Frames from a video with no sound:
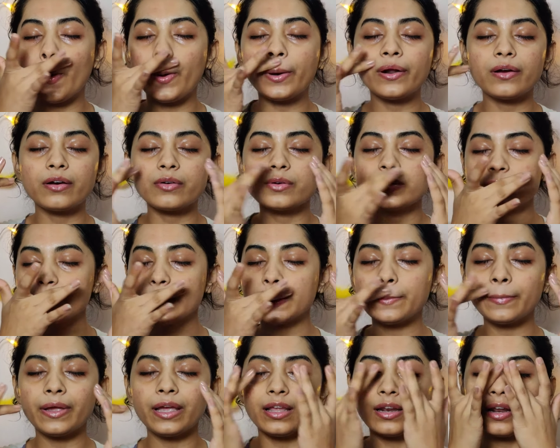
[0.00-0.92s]
और
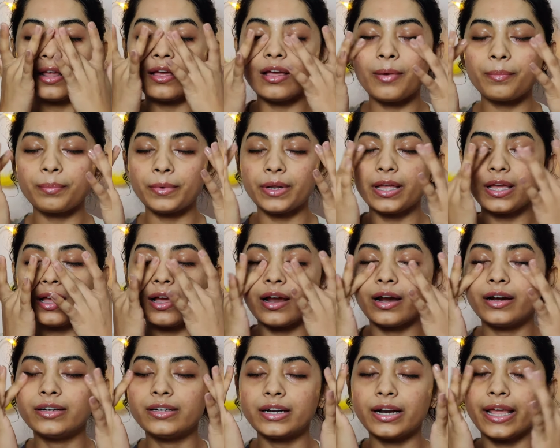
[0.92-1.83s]
उससे मैं है ना अपने
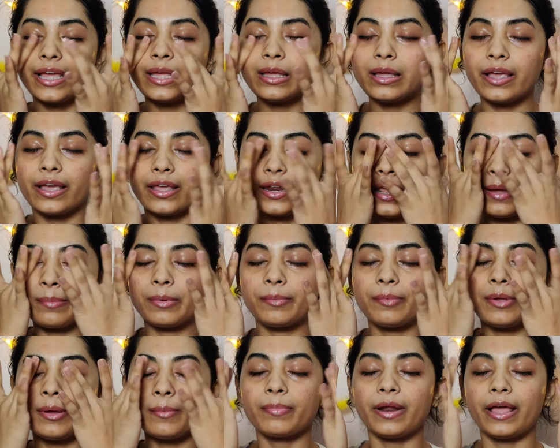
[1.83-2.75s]
अंडर आई एरिया
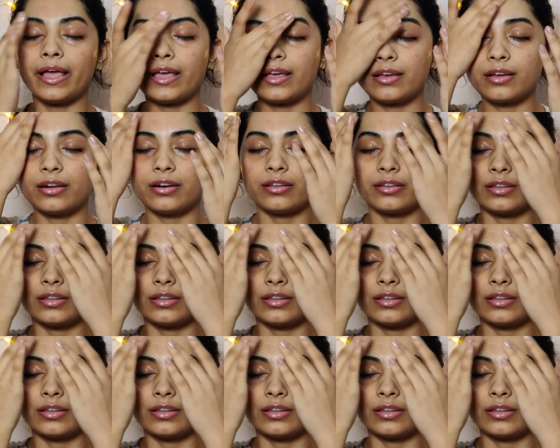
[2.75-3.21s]
पर भी अप्लाई